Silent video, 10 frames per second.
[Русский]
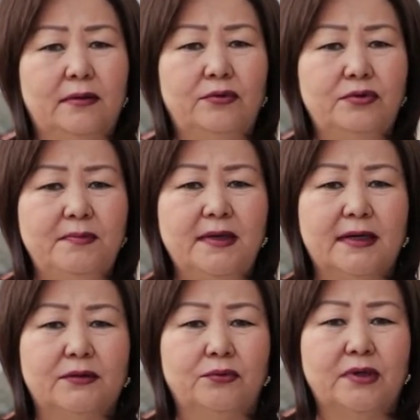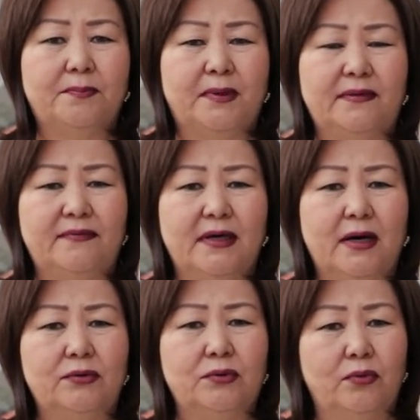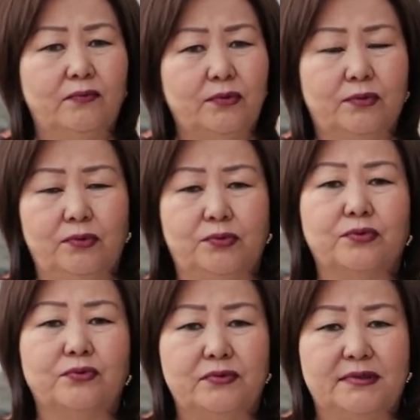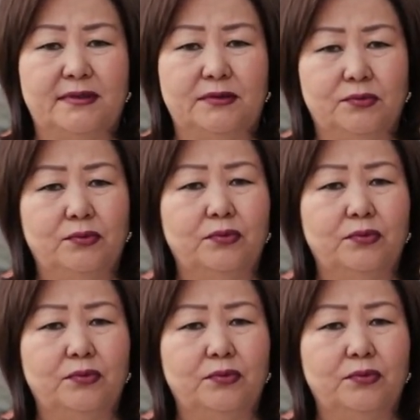людьми, которые продвигают новую культурную среду,